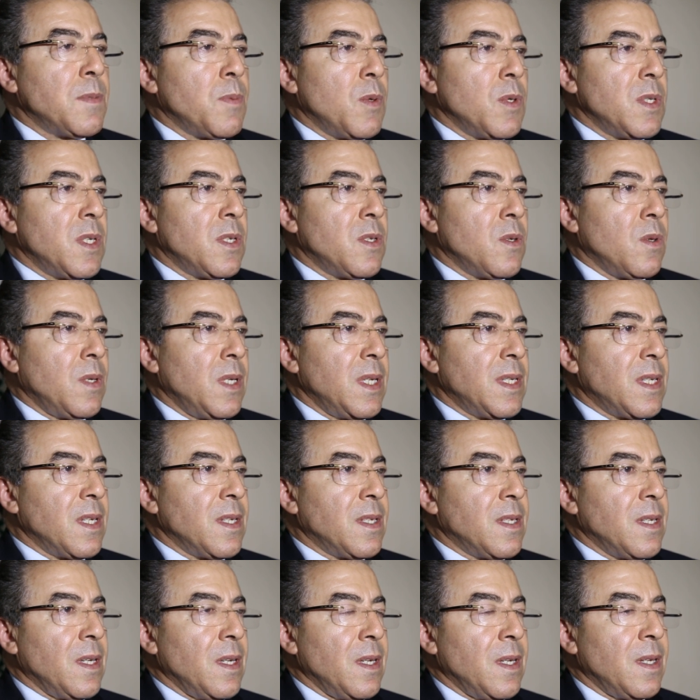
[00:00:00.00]
dispositions
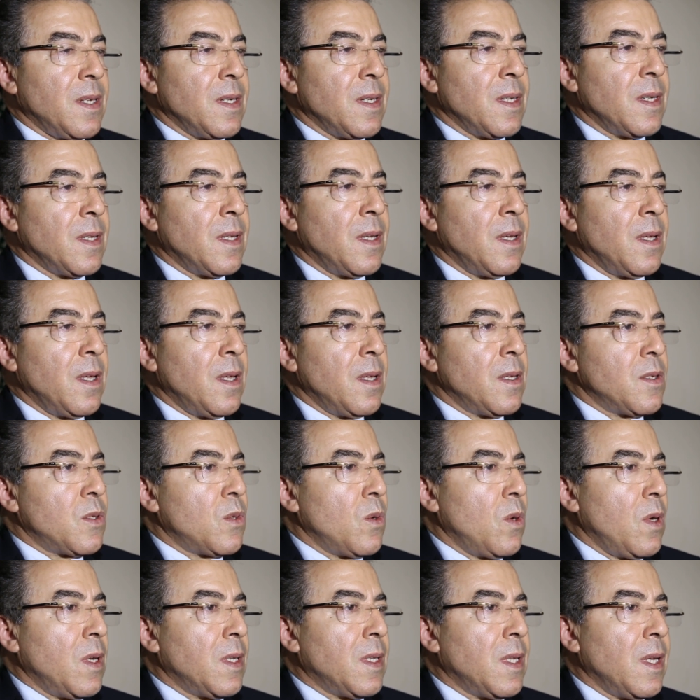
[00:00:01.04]
nécessaires
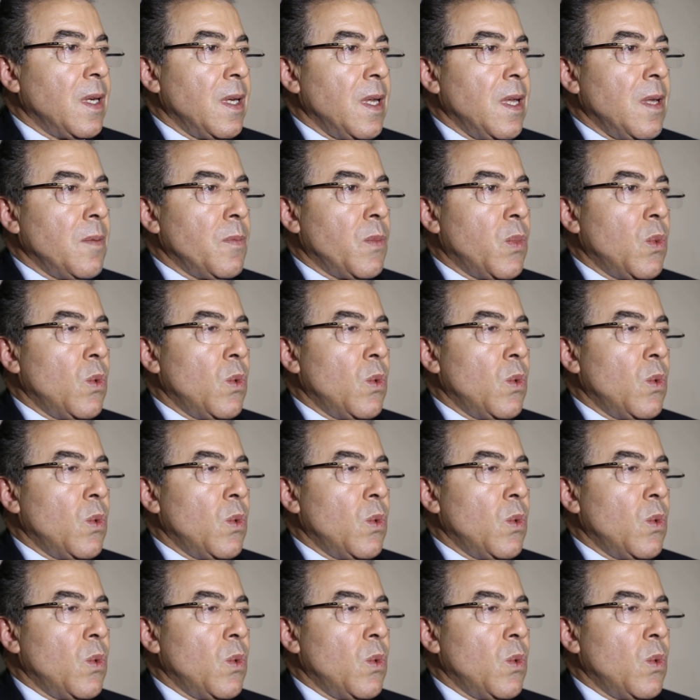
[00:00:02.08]
sur le terrain